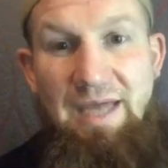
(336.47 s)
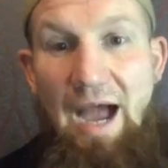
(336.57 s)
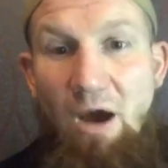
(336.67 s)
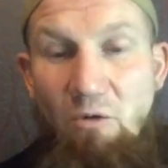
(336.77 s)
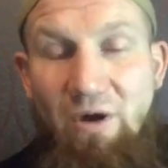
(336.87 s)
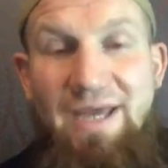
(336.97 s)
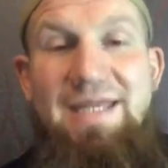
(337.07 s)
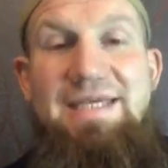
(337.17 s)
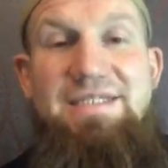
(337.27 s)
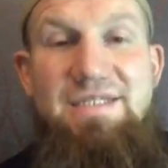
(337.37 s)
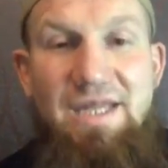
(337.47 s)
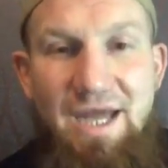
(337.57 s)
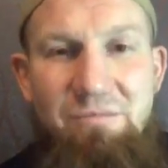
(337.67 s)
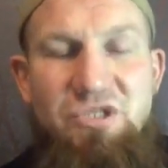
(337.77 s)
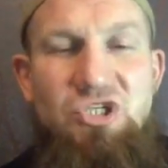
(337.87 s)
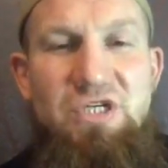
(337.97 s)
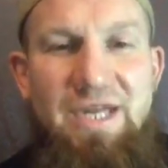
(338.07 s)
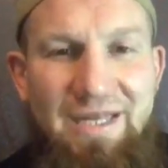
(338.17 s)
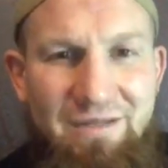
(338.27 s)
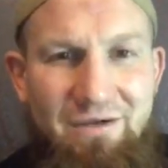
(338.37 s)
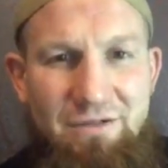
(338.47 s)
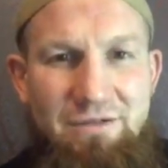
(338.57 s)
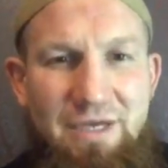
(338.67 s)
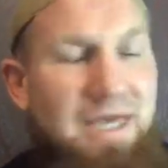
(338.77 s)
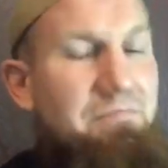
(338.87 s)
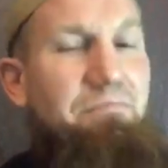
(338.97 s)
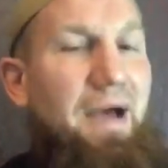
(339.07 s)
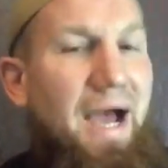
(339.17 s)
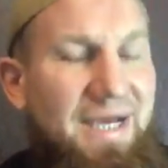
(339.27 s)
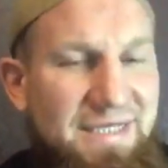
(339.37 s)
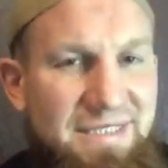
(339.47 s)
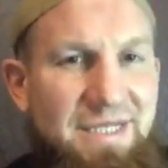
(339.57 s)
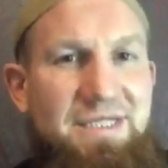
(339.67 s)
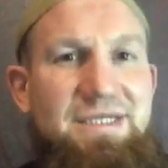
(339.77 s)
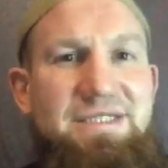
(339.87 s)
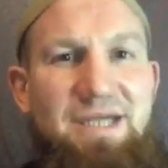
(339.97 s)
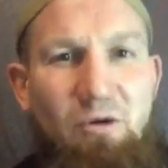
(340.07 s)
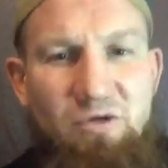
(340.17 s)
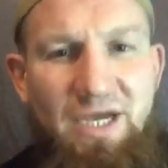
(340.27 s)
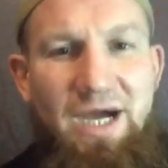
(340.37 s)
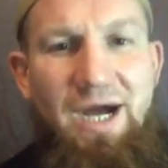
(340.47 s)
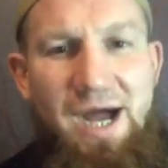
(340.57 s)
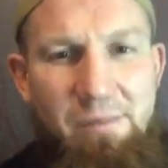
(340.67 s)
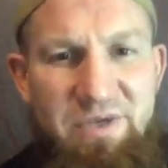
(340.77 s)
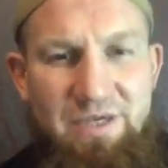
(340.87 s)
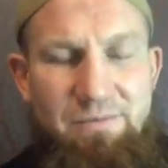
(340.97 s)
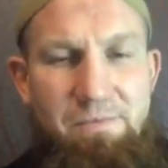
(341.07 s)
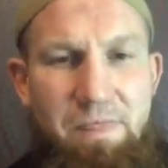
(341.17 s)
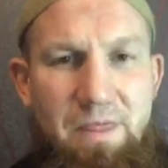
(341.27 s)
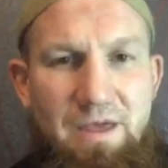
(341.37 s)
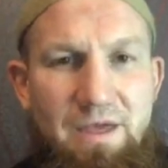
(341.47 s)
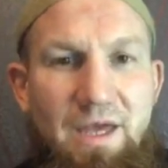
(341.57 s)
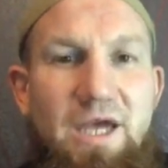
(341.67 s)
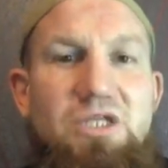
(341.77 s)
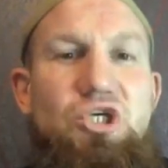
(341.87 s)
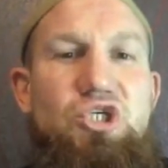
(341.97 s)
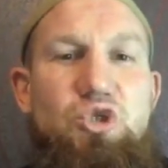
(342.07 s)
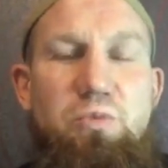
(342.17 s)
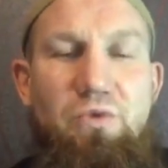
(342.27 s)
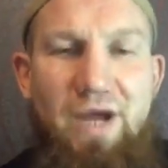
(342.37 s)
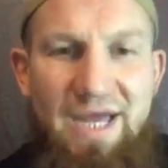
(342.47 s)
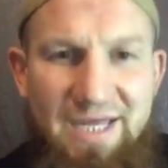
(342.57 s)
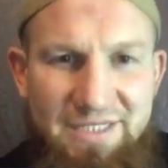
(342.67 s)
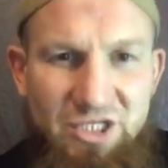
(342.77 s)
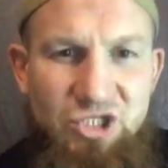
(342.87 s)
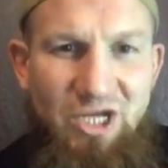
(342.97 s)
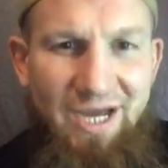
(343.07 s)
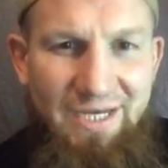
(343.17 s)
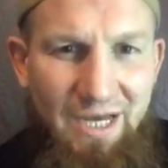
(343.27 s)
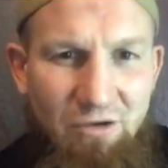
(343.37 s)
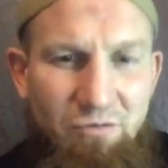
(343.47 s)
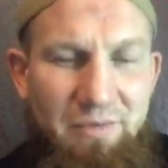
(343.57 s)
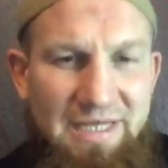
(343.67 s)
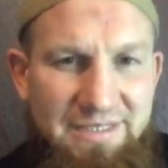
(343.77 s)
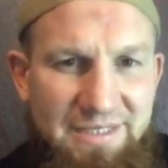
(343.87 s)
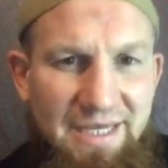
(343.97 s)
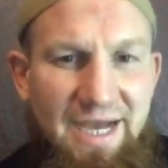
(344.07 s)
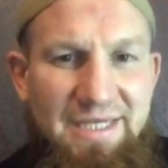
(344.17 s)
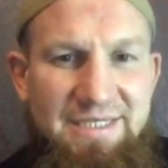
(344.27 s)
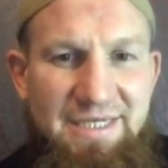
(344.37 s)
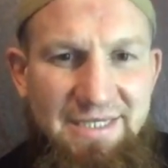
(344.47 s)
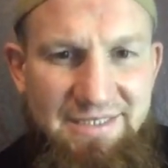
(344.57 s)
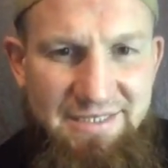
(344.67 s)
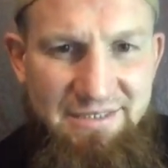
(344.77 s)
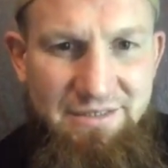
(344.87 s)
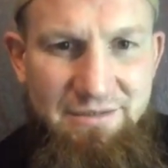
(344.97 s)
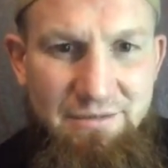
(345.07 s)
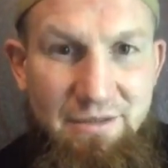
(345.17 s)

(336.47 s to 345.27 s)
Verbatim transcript: Auch in islamischen Ländern, in Pakistan, in Saudi-Arabien, die Shubuhat, die Scheinargumente der Atheisten